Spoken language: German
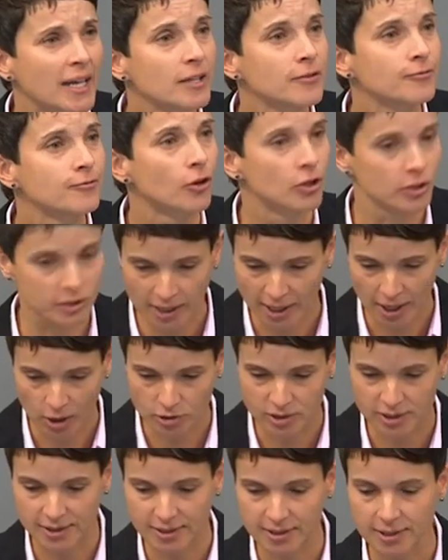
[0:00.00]
Antwort
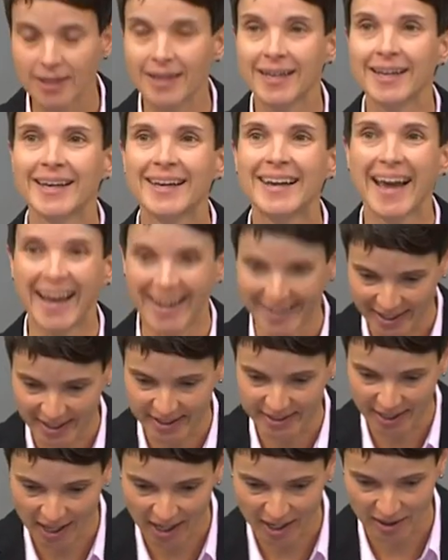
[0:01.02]
lautet
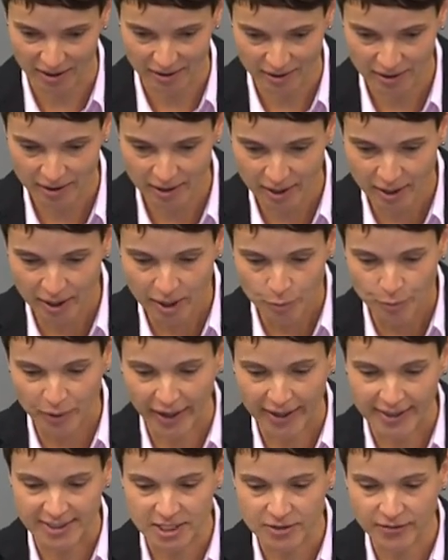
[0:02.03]
leider ja.
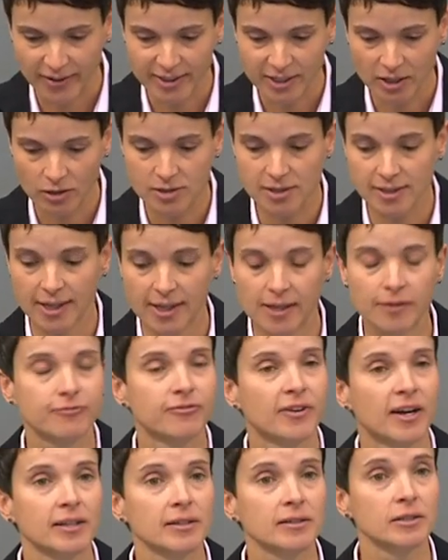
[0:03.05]
Bereits
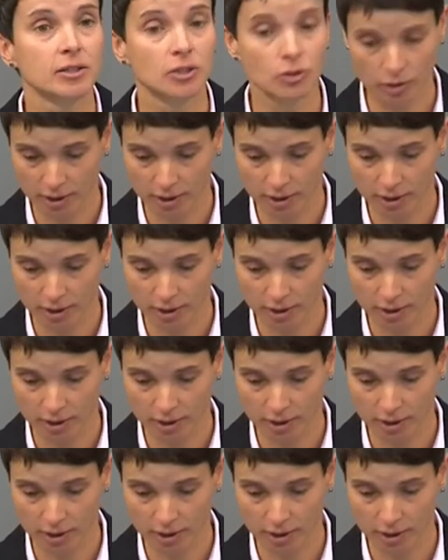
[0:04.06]
2011 warnten die